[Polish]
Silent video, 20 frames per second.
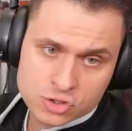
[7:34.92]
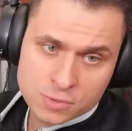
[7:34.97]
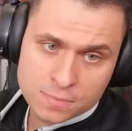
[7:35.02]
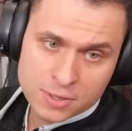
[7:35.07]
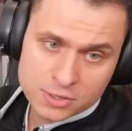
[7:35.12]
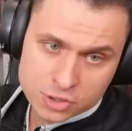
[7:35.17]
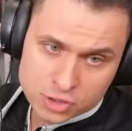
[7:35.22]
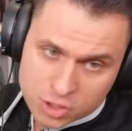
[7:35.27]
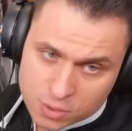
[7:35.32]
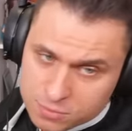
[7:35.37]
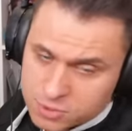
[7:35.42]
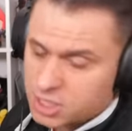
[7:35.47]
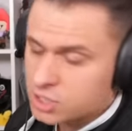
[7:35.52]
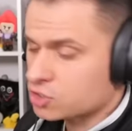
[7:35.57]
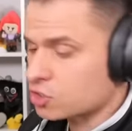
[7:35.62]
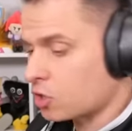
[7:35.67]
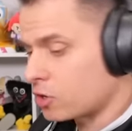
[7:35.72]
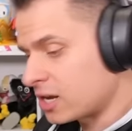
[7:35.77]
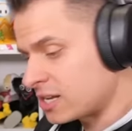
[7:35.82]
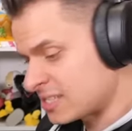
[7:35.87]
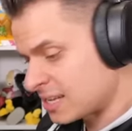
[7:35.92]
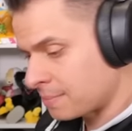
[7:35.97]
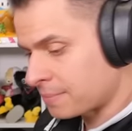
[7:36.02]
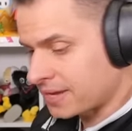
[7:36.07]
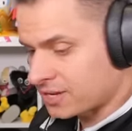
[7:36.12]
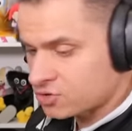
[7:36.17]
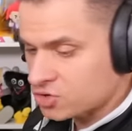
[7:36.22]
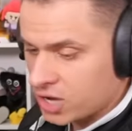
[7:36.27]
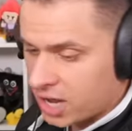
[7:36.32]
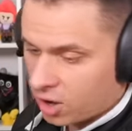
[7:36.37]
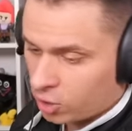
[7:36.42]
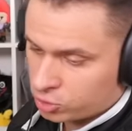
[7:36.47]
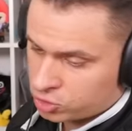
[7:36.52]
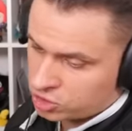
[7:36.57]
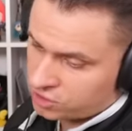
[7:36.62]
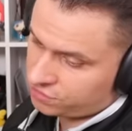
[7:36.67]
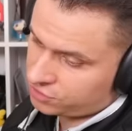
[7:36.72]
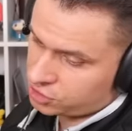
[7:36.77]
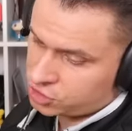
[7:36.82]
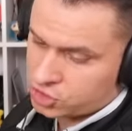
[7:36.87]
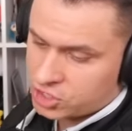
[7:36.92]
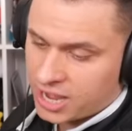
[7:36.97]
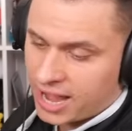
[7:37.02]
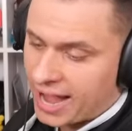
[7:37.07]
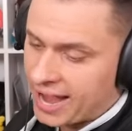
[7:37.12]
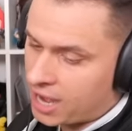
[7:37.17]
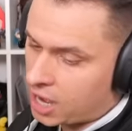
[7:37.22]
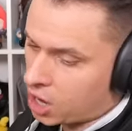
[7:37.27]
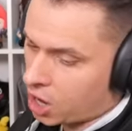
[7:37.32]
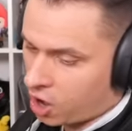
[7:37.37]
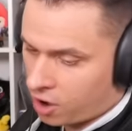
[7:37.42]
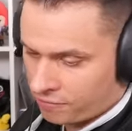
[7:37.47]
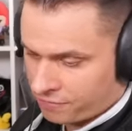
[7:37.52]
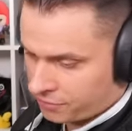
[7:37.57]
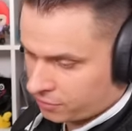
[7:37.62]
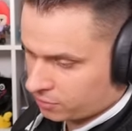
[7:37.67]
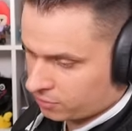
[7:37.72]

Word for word: Czy bierzesz ją za żonę, za męża? Oczywiście I love